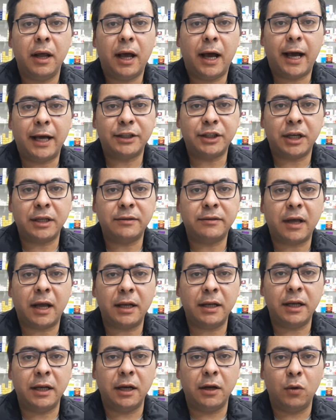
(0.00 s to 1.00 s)
عشان
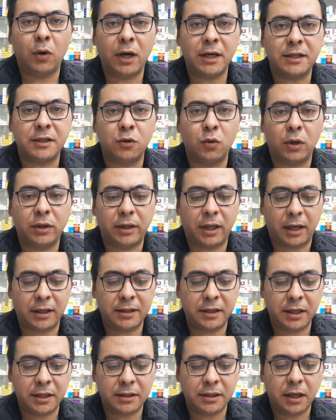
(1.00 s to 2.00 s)
تقليل الوزن
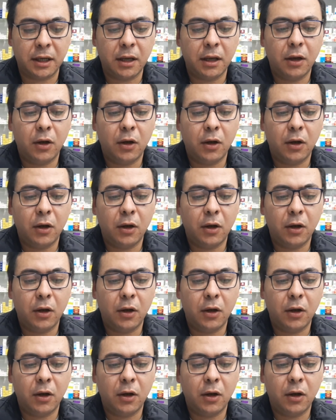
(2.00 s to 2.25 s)
والتخسيس